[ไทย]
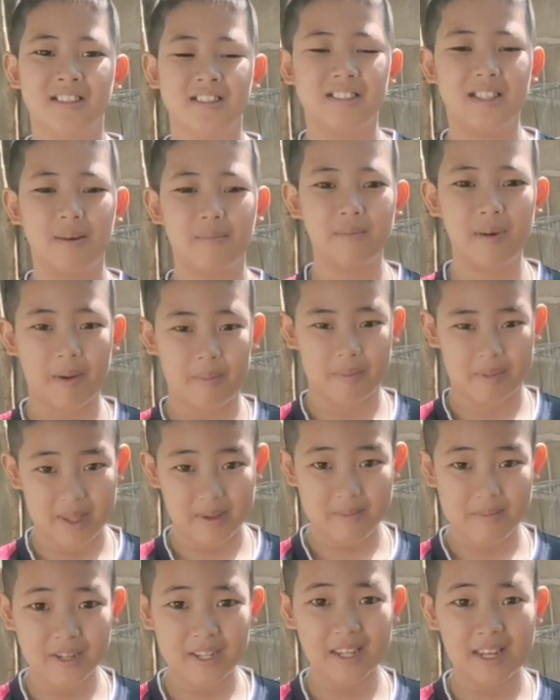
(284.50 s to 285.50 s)
สำหรับคลิ
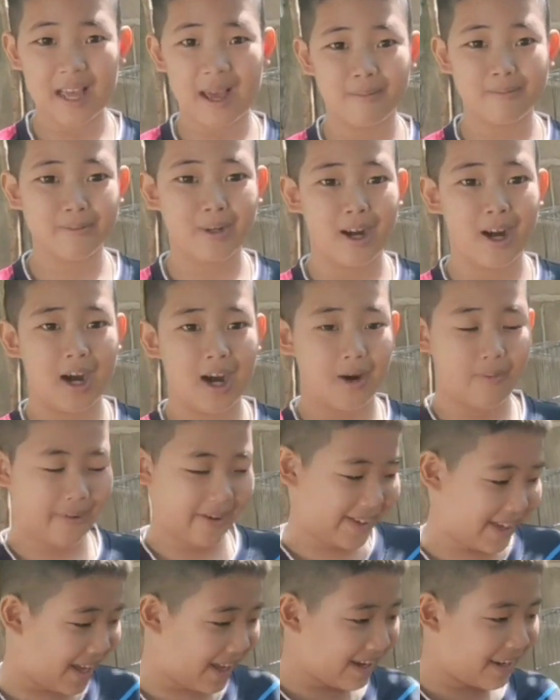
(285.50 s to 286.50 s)
ปนี้นะครับ ก็เอาไว้
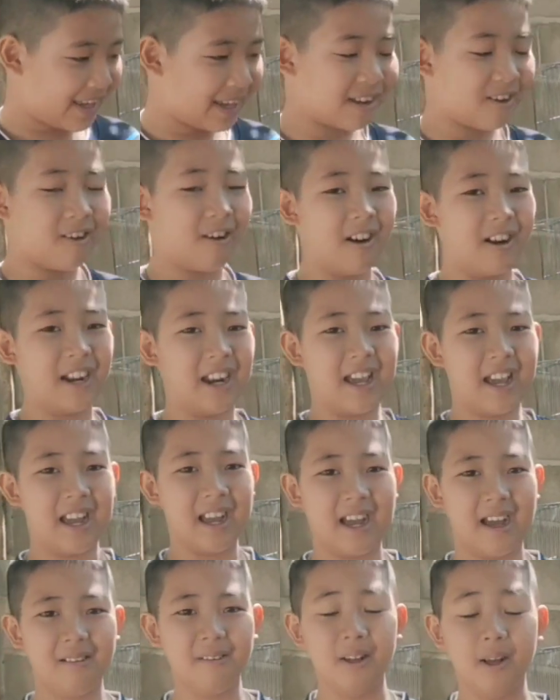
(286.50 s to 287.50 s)
แค่นี้ก่อนนะค
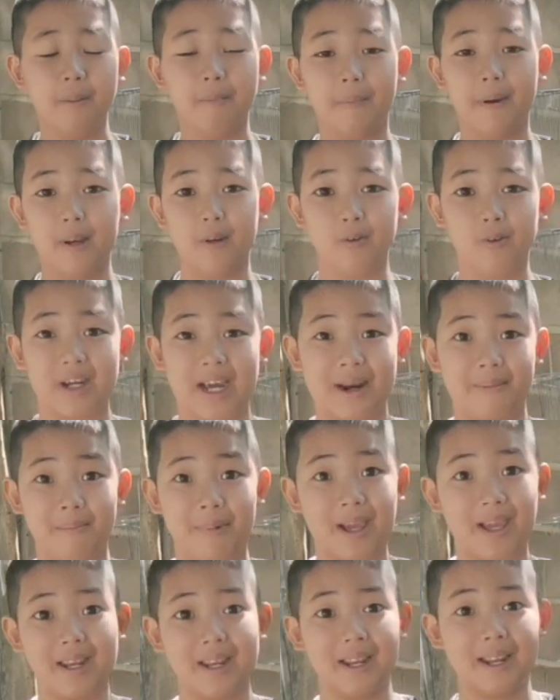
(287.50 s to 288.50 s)
รับ มาดูกันให
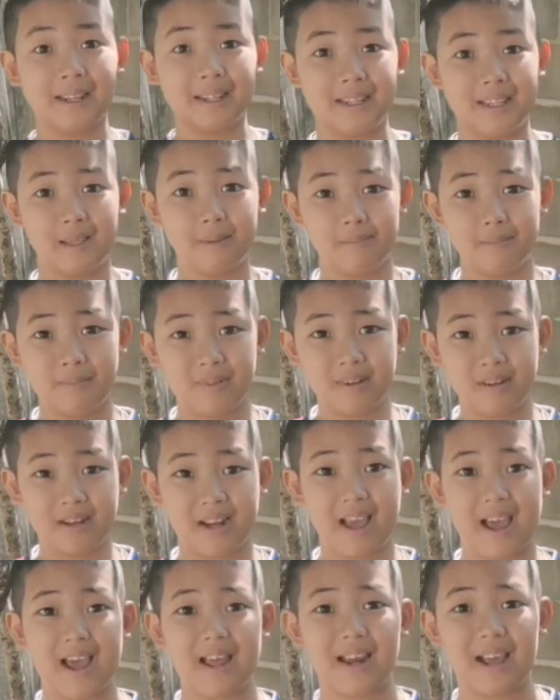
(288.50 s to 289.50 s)
ม่คลิปห
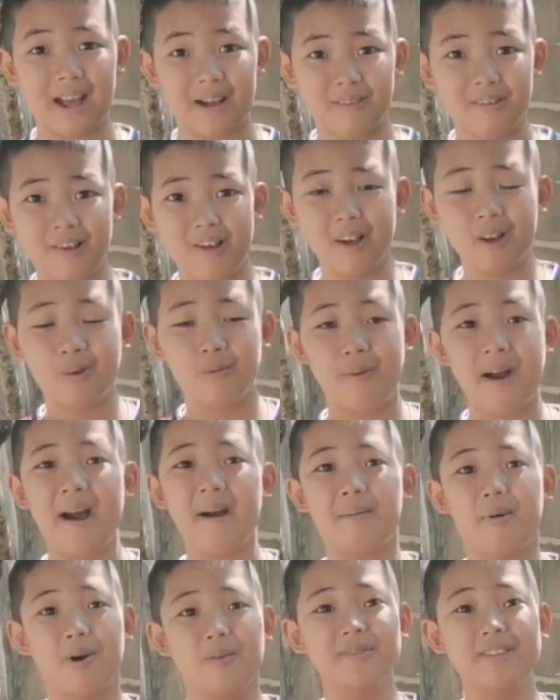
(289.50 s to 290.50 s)
น้านะครับ ว่า
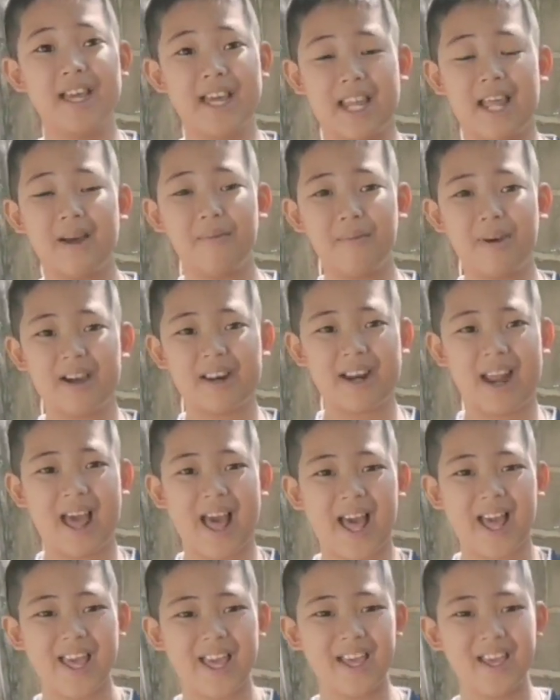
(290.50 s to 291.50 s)
ผมจะทำอะไร
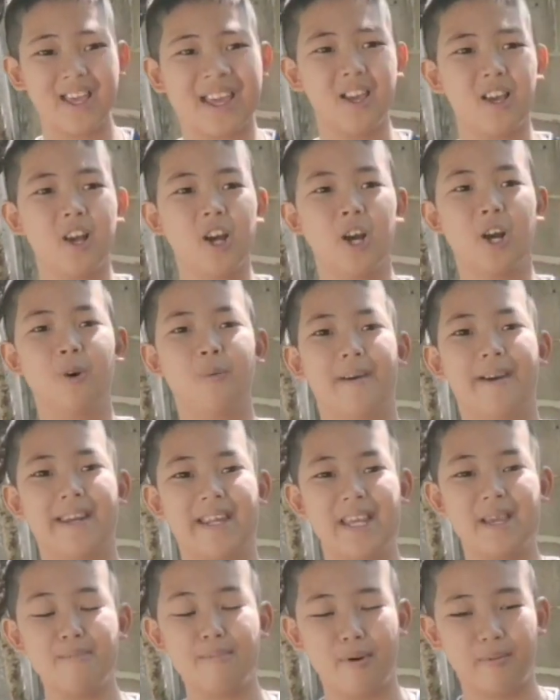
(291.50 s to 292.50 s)
วัน
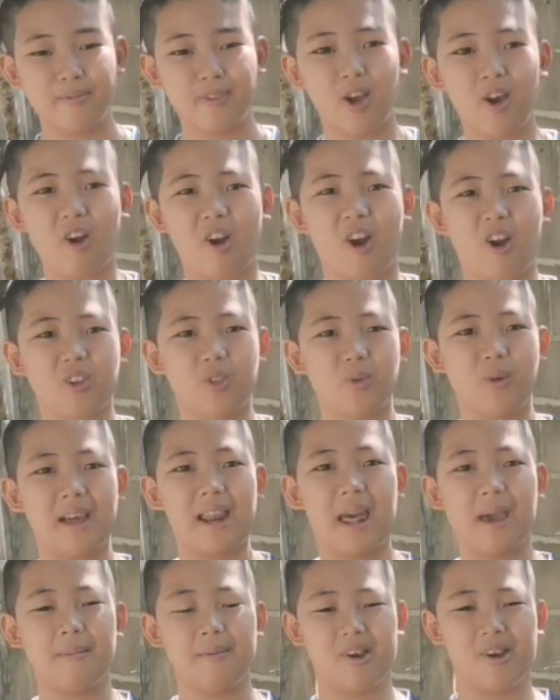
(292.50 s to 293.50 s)
นี้ผมต้องขอตัว
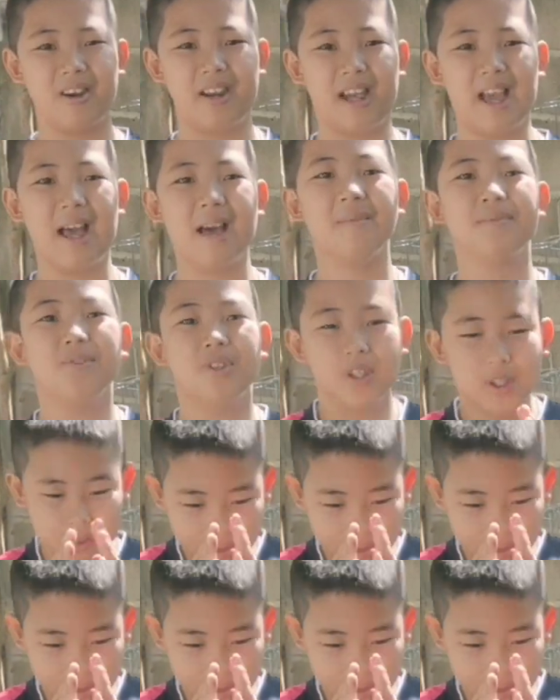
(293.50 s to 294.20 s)
ลาไปก่อนนะครับ ส